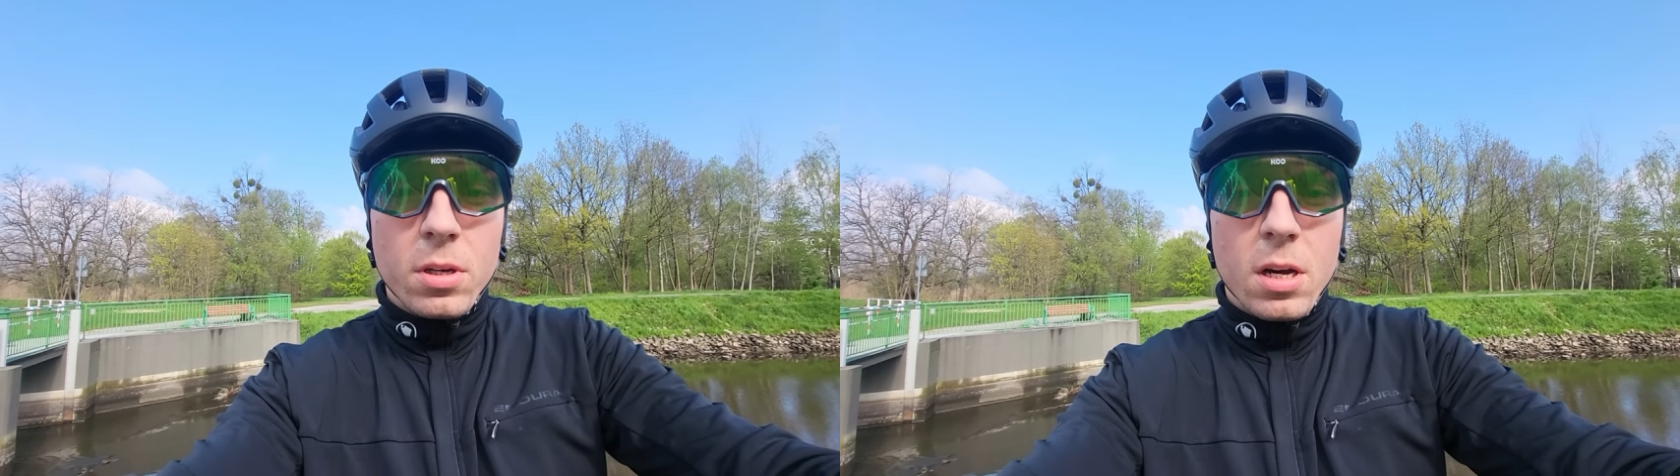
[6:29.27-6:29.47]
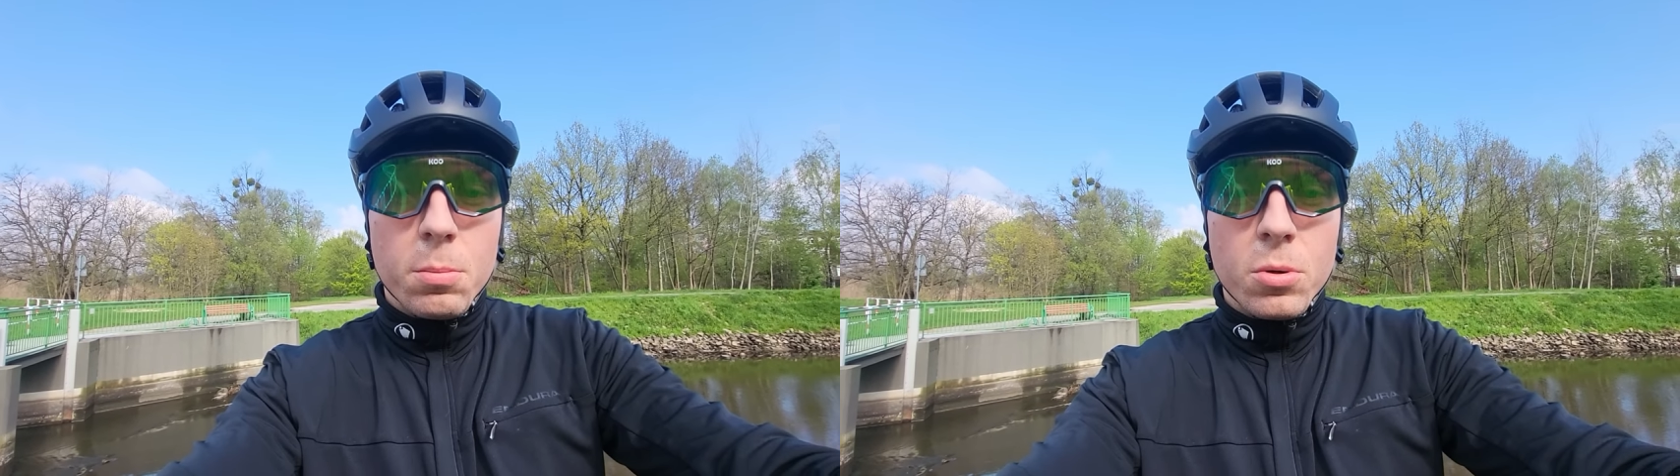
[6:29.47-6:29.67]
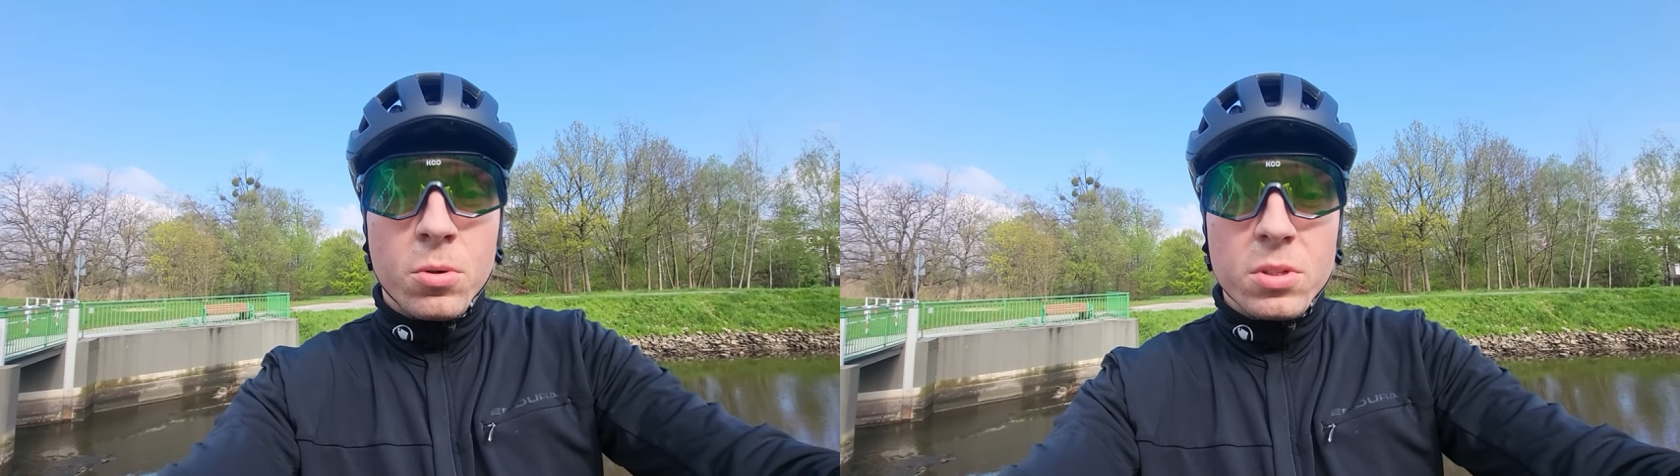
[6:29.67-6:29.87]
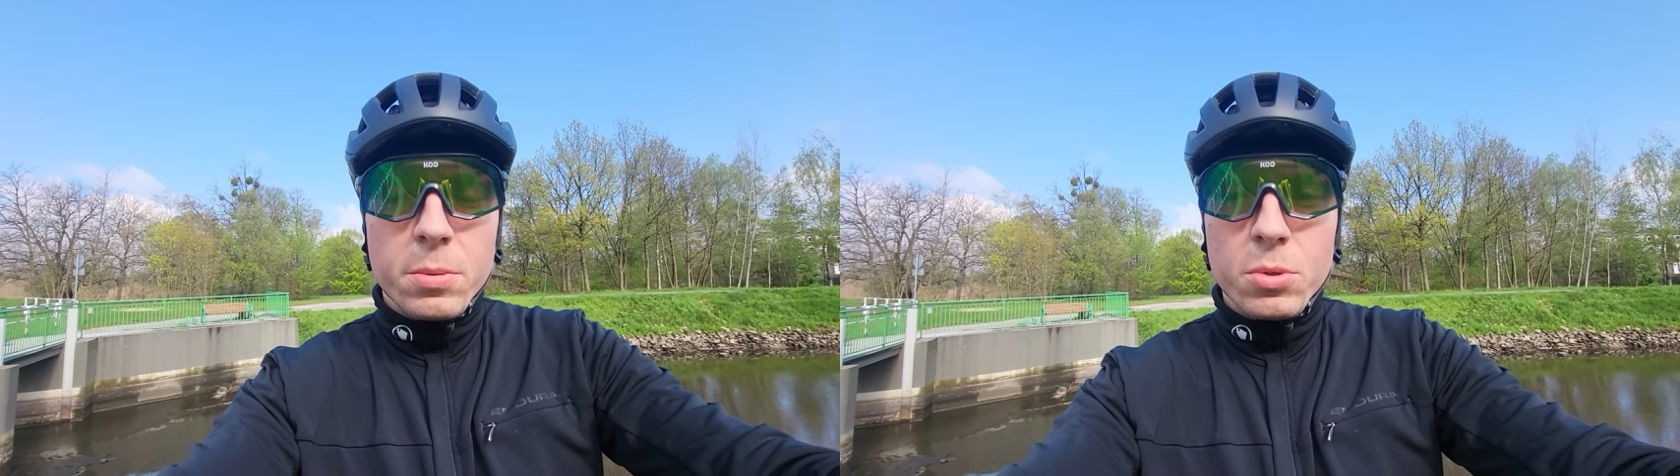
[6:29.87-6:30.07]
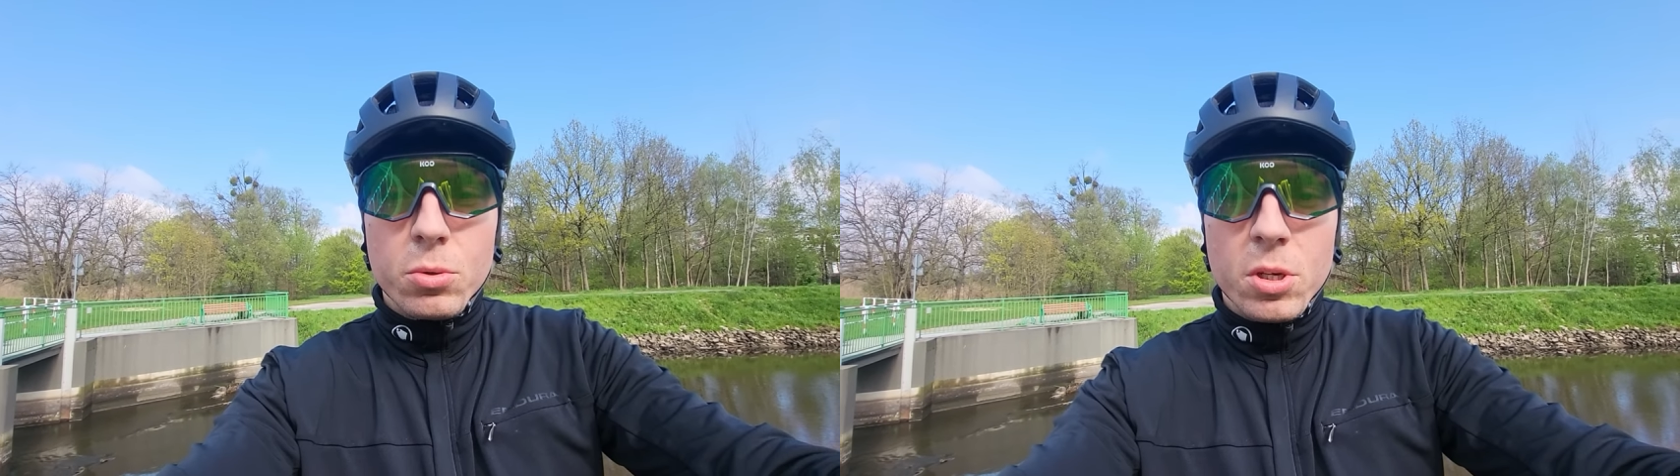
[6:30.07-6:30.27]
albo
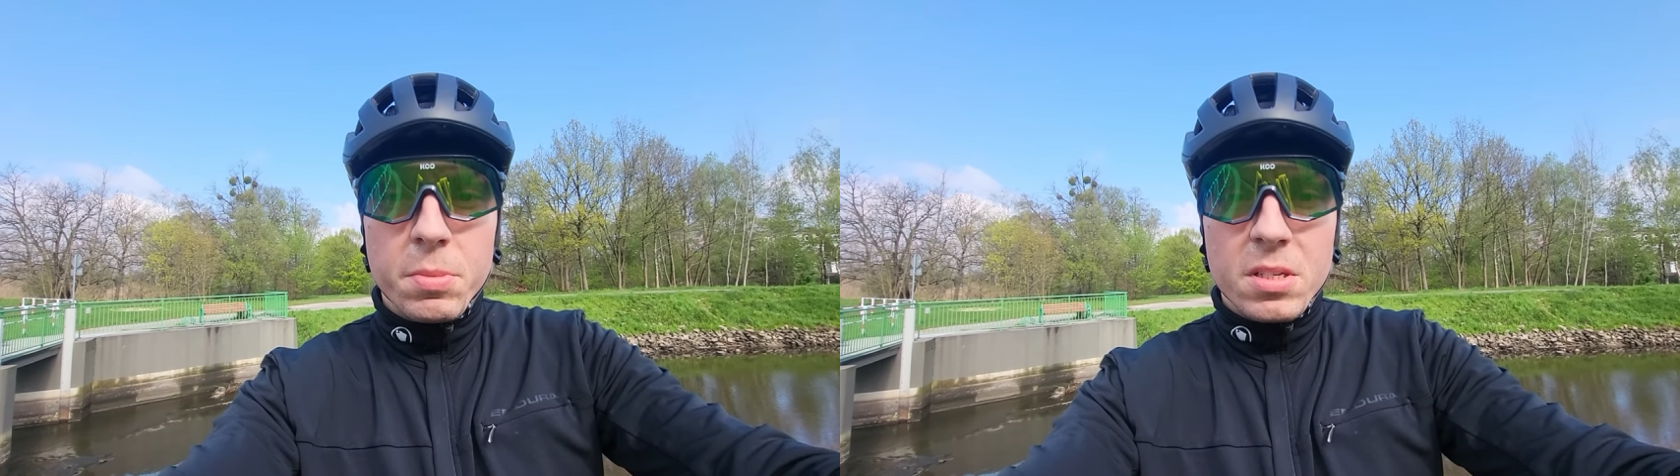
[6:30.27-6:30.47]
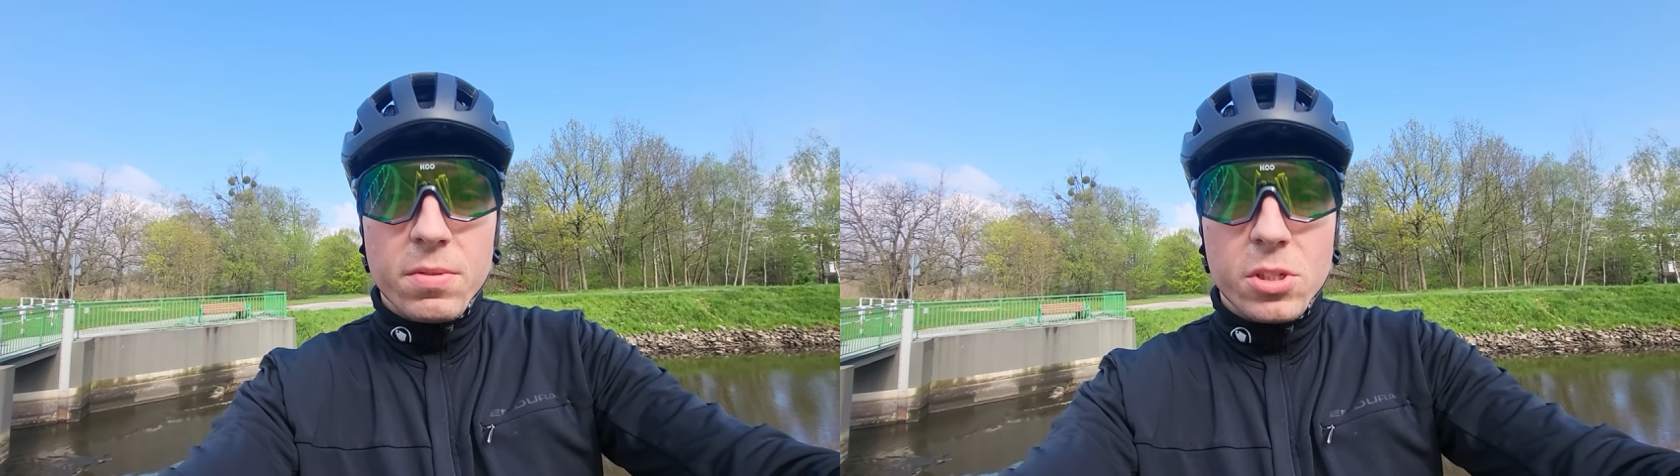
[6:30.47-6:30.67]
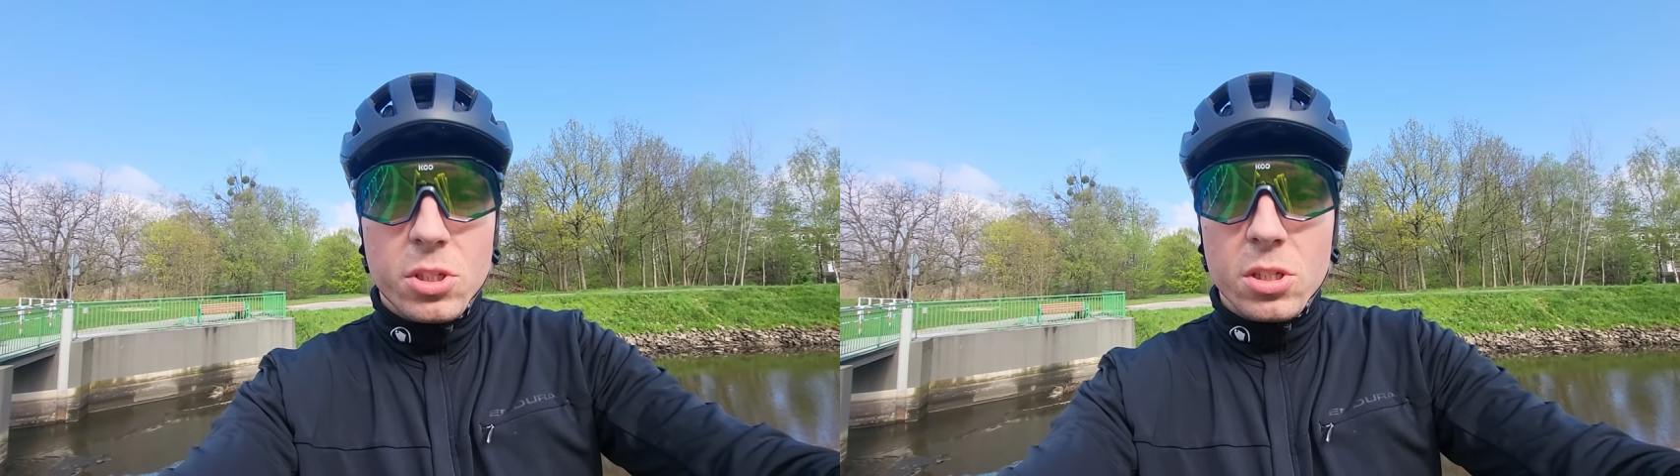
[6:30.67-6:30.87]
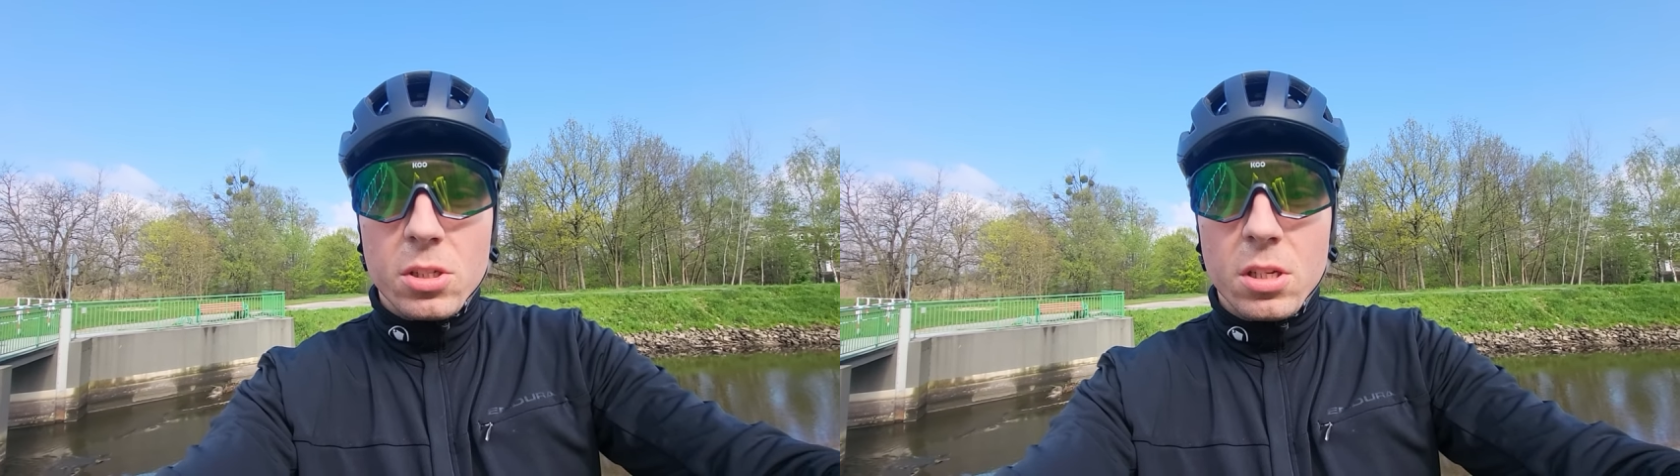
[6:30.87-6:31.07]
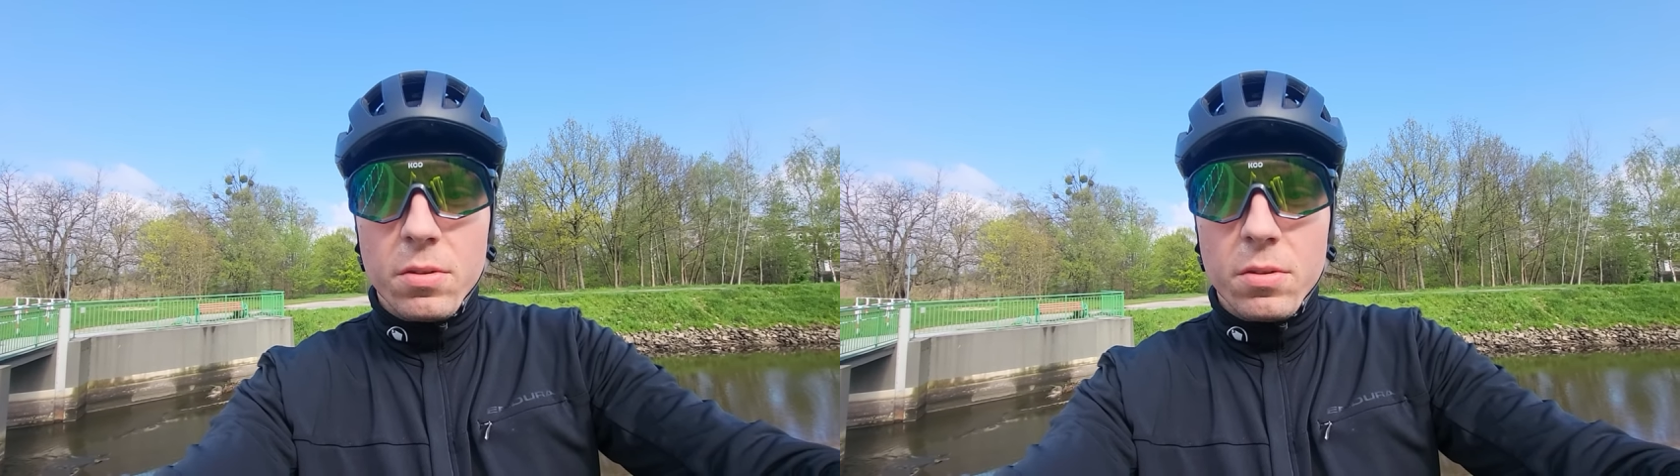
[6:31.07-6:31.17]
Samsungiem S21